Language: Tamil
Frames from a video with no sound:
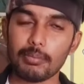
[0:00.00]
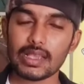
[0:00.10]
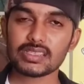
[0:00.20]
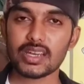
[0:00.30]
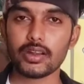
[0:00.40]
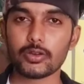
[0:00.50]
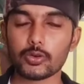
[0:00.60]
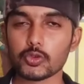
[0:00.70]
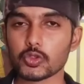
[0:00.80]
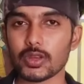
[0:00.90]
பேஸ்ட் ஆன்
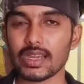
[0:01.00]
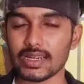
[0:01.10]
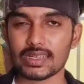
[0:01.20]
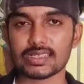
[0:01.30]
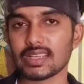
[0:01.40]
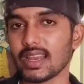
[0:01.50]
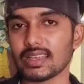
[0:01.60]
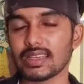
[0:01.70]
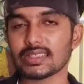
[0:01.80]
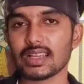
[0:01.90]
ட்ரூ ஸ்டோரி
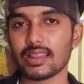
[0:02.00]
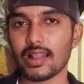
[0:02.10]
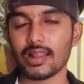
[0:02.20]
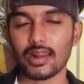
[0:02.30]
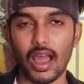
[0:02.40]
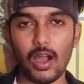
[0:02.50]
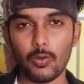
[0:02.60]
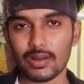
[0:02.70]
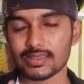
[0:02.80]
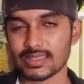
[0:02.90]
இன்ட்ரெஸ்டிங்காக என்கேஜிங்காக இருந்தாலும்
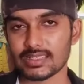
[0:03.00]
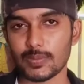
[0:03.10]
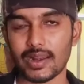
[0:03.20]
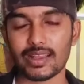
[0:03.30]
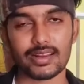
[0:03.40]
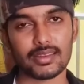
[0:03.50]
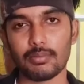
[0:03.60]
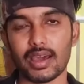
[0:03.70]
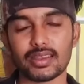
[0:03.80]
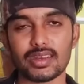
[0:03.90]
நான் உங்களுக்கு சஜஸ்ட்
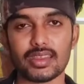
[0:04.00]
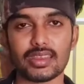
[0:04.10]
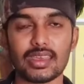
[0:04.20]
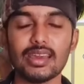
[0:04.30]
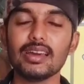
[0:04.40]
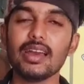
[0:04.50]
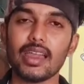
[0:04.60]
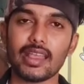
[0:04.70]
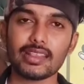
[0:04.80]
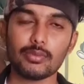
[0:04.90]
பண்ணுங்கிறத மறந்துடாதீங்க
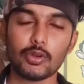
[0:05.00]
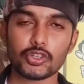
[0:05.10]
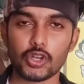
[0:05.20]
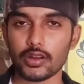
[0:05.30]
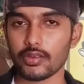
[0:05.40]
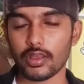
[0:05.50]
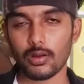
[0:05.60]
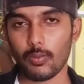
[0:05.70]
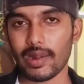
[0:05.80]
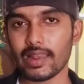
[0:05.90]
இந்த மூவியோட ஷார்ட்
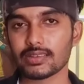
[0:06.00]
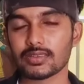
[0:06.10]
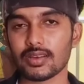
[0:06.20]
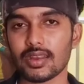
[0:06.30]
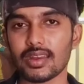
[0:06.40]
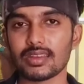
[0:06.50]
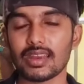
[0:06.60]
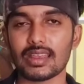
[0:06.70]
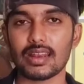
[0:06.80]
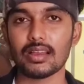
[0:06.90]
ஒன் லைன் ஸ்டோரி
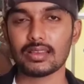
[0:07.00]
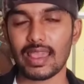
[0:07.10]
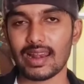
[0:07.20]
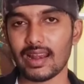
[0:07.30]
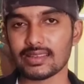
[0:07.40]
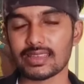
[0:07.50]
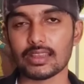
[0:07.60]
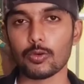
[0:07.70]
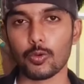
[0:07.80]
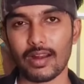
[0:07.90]
என்னன்னு கேட்டிங்கன்னா கேரளாவில்
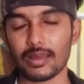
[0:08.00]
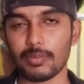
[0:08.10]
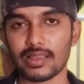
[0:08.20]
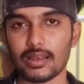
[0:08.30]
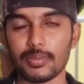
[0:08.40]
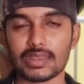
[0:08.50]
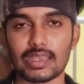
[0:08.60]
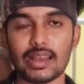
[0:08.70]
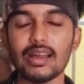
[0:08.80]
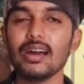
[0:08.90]
சேர்ந்த ஒரு வனப்பகுதியில்
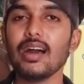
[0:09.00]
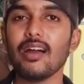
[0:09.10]
பார்த்தீங்கன்னா